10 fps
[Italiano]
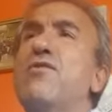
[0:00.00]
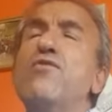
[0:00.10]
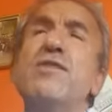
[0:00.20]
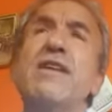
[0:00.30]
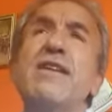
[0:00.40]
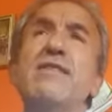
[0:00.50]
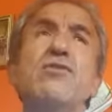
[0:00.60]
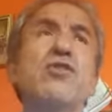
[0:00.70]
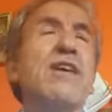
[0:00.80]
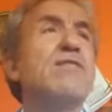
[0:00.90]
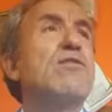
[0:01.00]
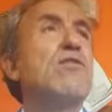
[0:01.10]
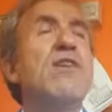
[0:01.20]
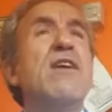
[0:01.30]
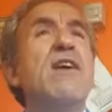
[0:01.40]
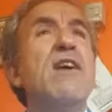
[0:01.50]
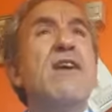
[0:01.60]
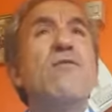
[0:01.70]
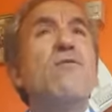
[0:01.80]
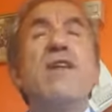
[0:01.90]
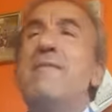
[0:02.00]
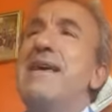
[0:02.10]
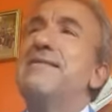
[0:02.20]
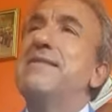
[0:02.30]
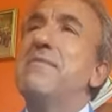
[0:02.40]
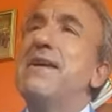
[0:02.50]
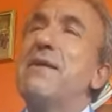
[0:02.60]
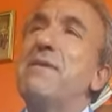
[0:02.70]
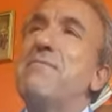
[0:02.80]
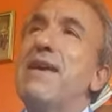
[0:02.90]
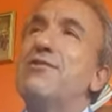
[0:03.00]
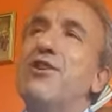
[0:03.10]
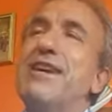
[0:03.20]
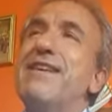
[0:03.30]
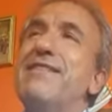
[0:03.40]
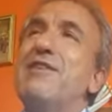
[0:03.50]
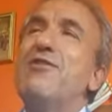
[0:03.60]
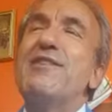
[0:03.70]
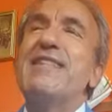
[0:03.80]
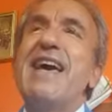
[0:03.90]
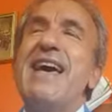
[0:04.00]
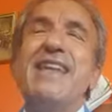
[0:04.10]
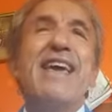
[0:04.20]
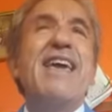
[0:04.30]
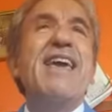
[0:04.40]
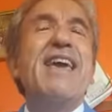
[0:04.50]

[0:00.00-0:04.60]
chiudere dicendo eh, una massima che mi piace ricordare,